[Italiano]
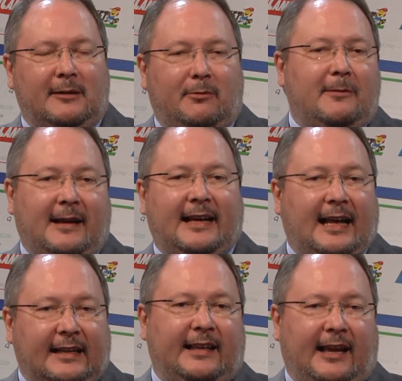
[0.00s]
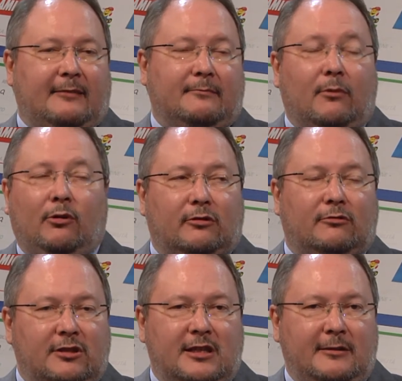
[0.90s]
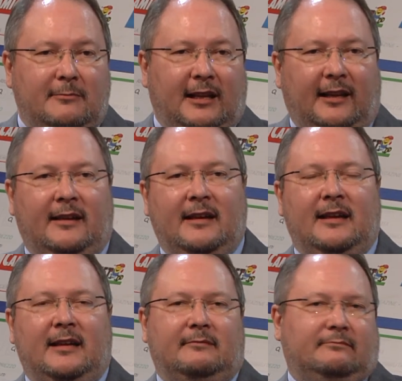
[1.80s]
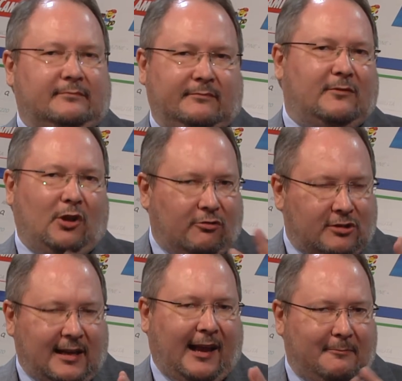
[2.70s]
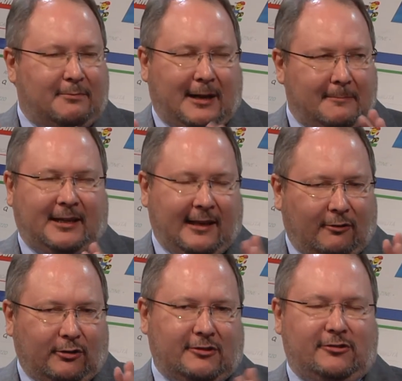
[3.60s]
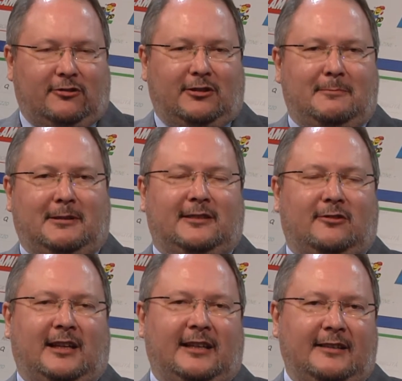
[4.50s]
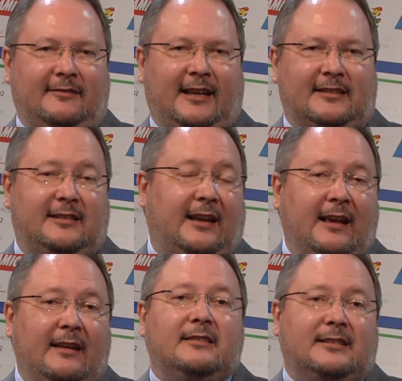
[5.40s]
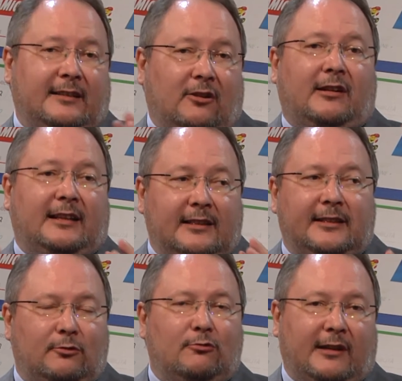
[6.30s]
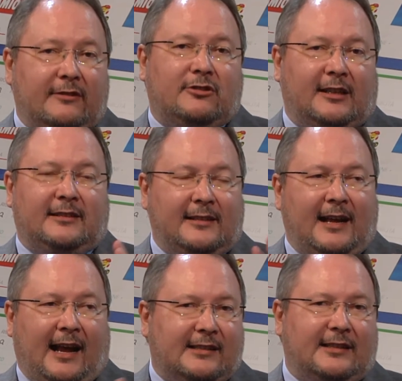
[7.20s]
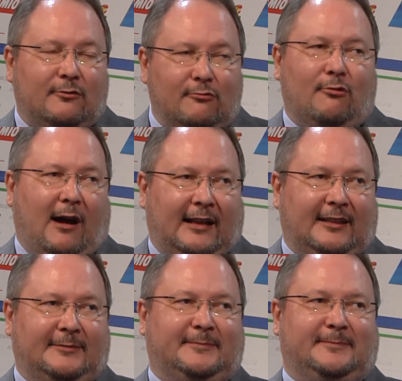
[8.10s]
che poi magari è molto simile non sempre, perché a volte ci sono dei particolari diversi, se non addirittura in certi casi uguale.